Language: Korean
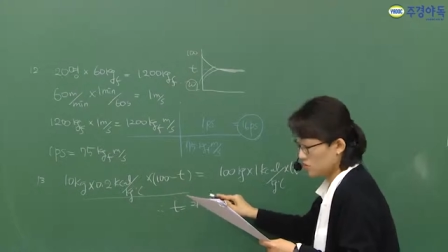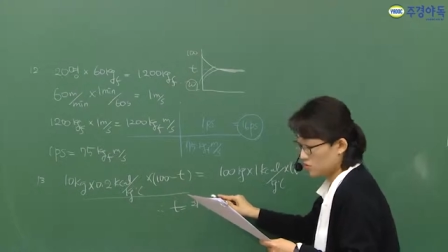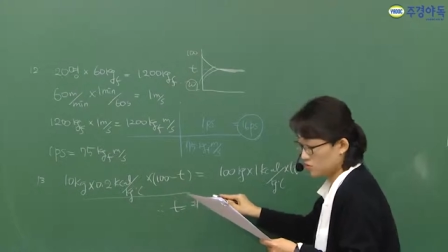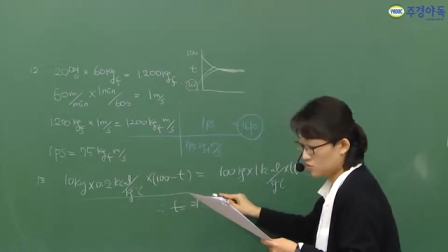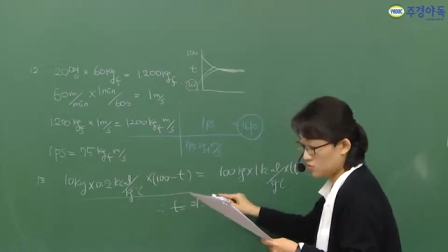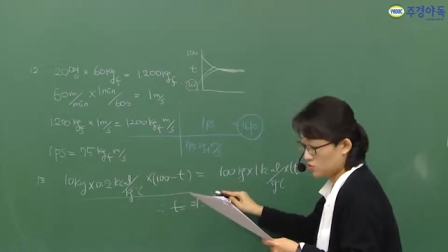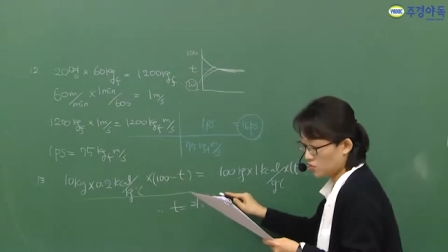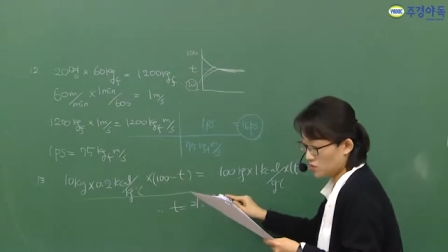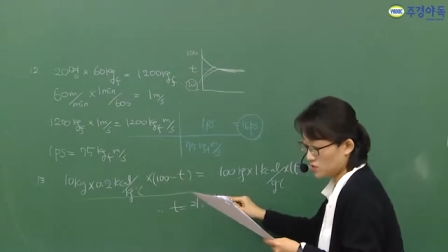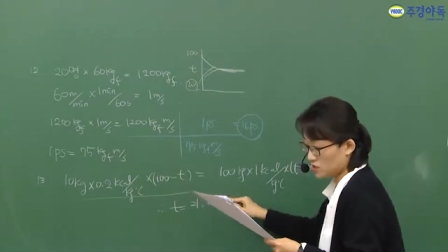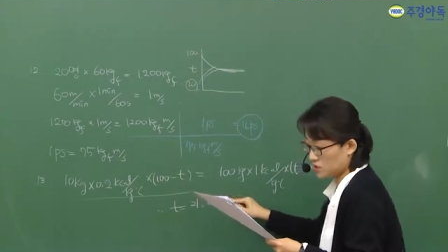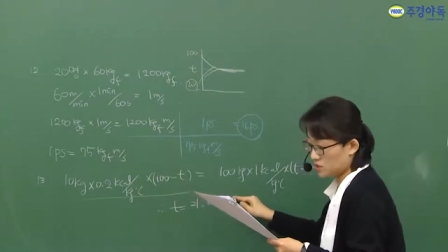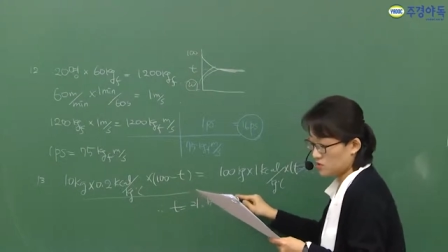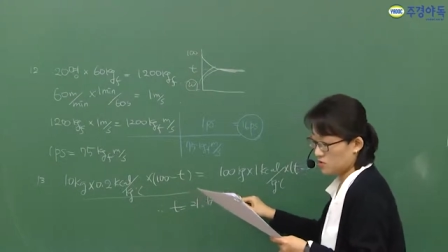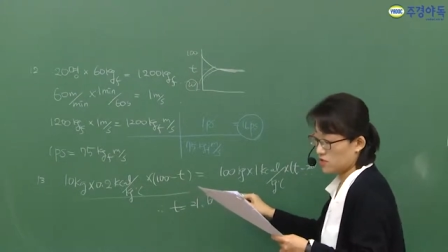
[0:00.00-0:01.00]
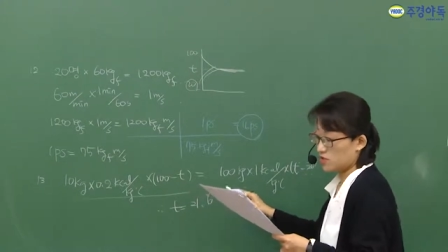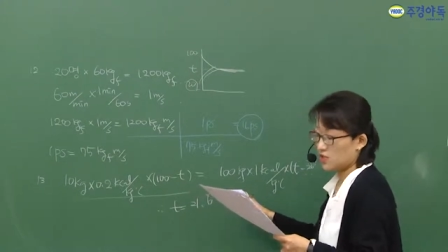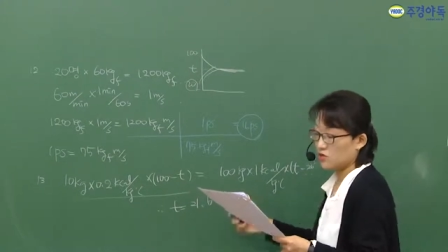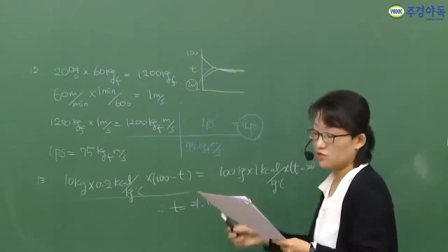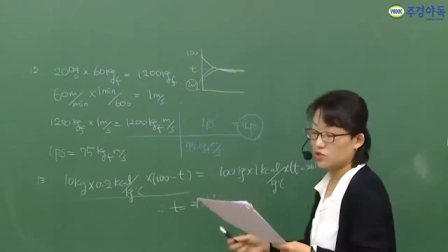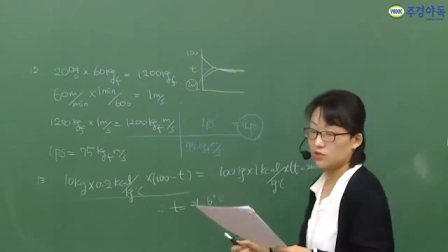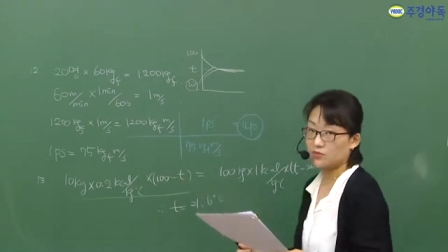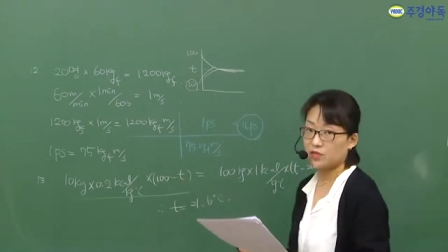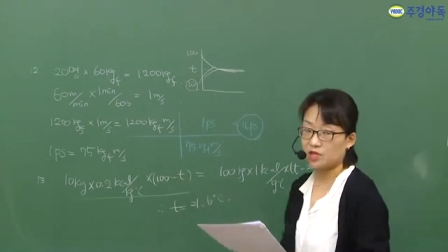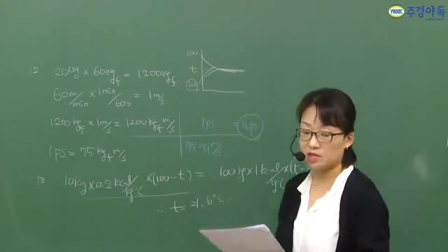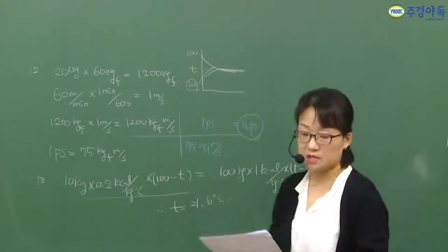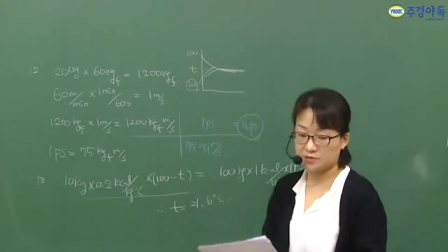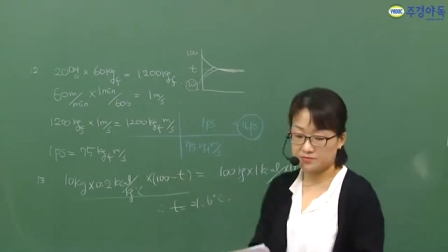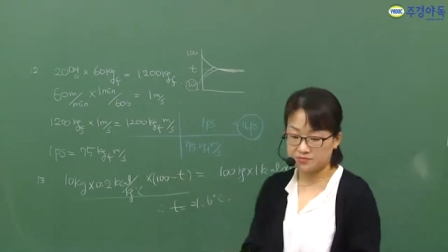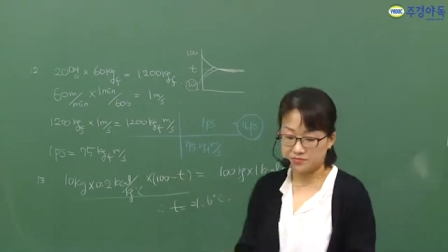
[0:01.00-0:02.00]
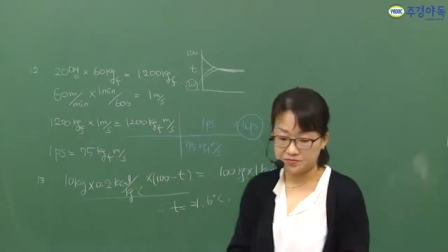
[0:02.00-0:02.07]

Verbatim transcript: 6도시 이렇게 나온답니다.